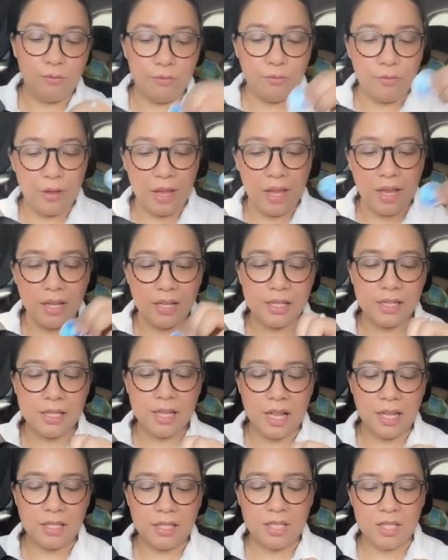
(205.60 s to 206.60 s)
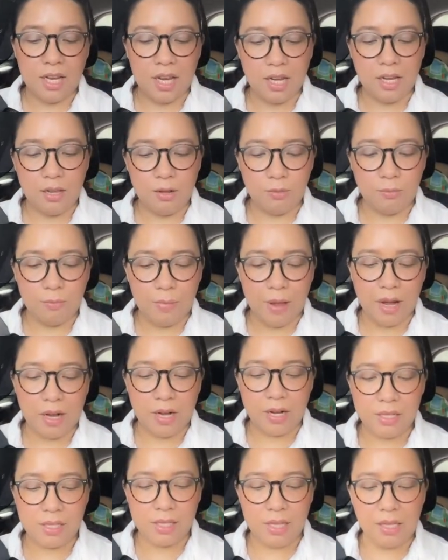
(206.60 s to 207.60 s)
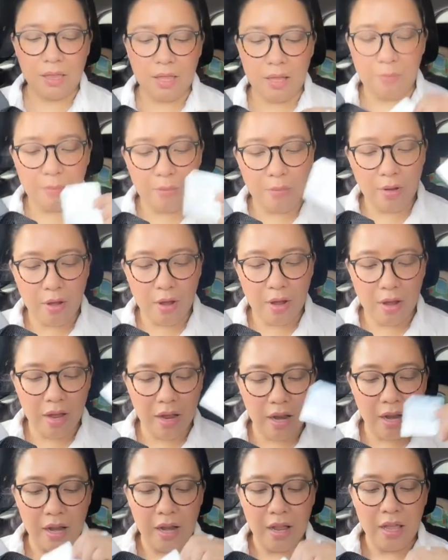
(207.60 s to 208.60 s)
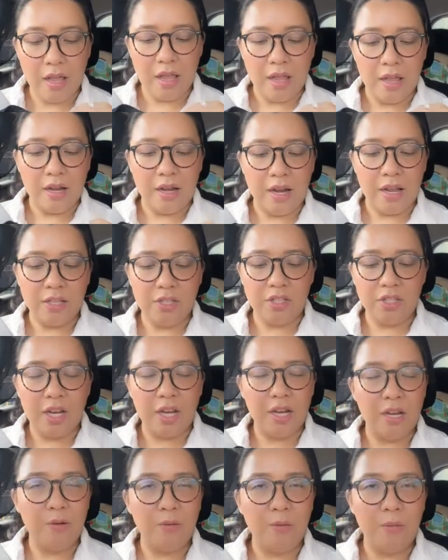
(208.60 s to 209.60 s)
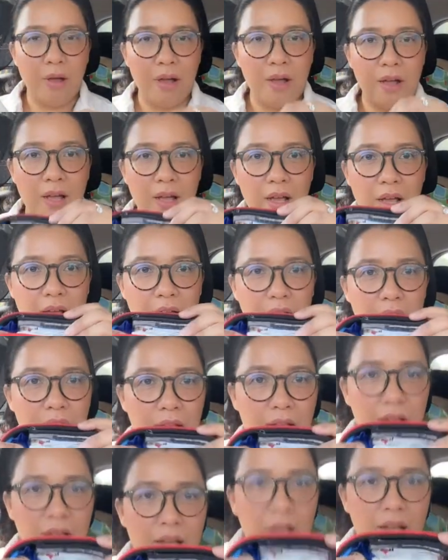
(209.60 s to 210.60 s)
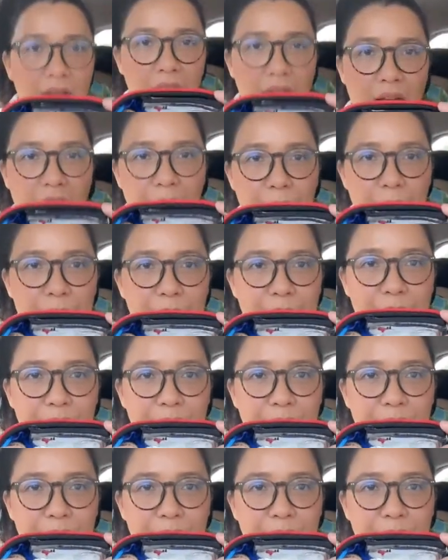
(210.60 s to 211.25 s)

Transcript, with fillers: Vicks, nandyan yung paracetamol, nandyan yung mga um,